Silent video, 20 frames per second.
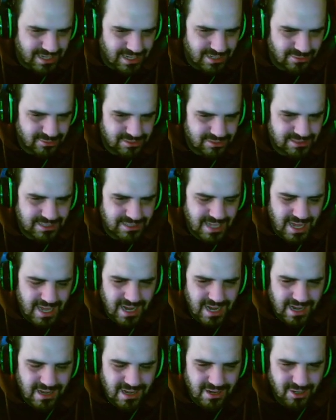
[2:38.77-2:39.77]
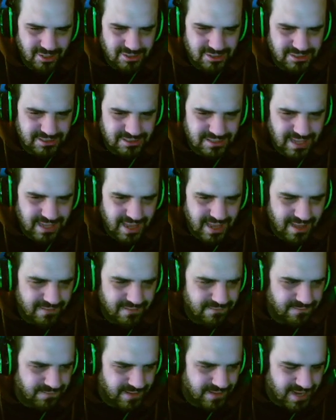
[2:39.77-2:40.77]
le gusta los eh,
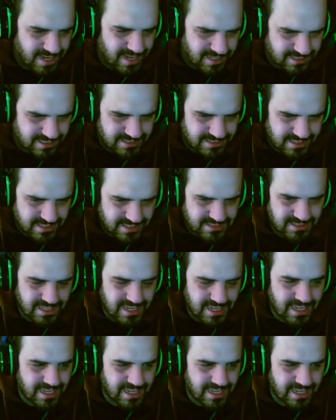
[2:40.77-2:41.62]
finalistas,